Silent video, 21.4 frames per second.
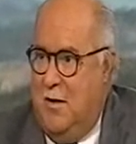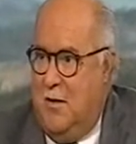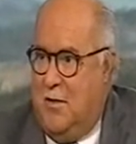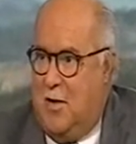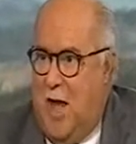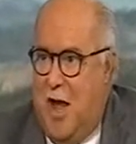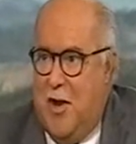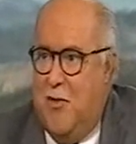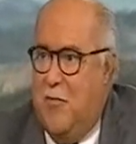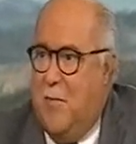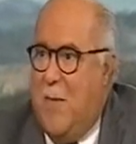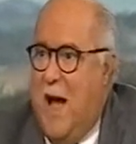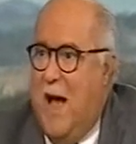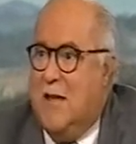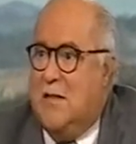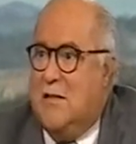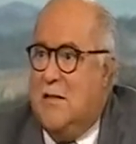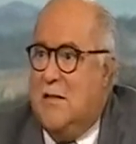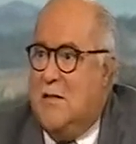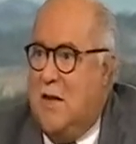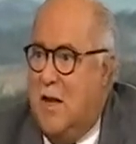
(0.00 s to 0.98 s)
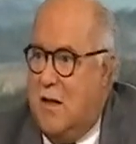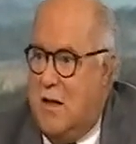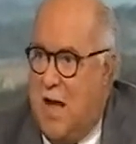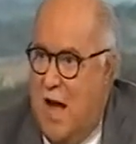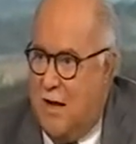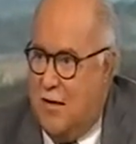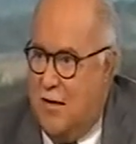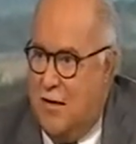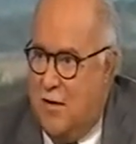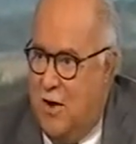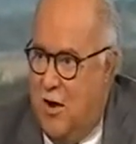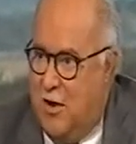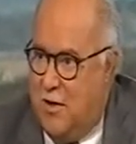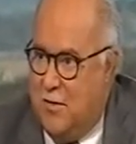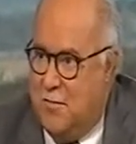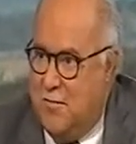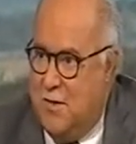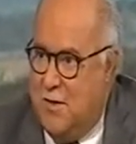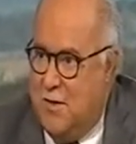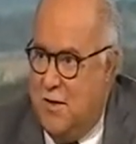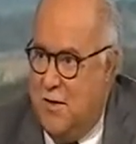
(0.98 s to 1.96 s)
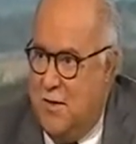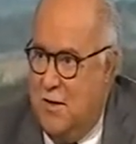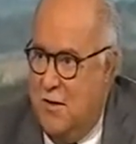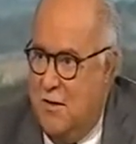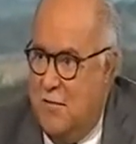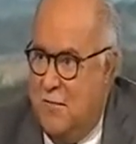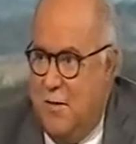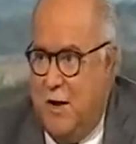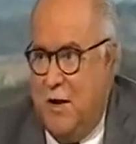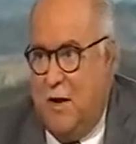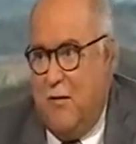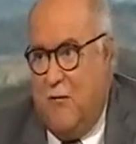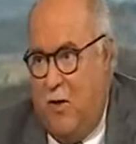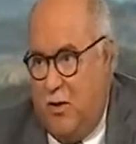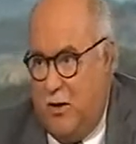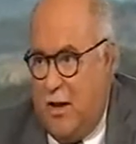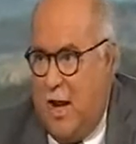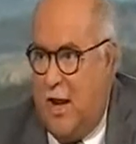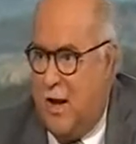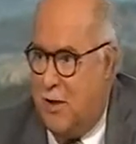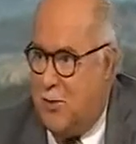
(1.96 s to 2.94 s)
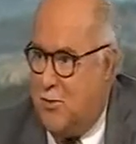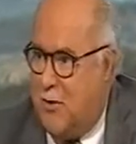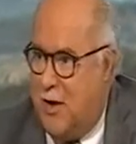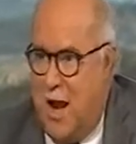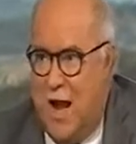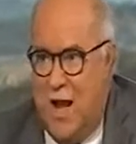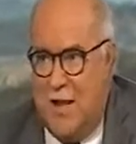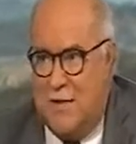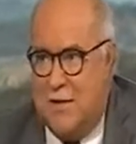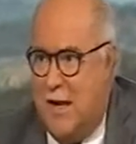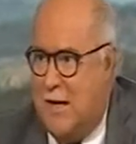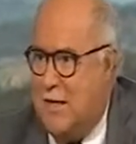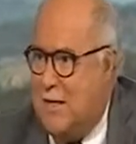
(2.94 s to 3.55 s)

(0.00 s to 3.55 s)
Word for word: está numa ansiedade enorme para voltar à sua casa.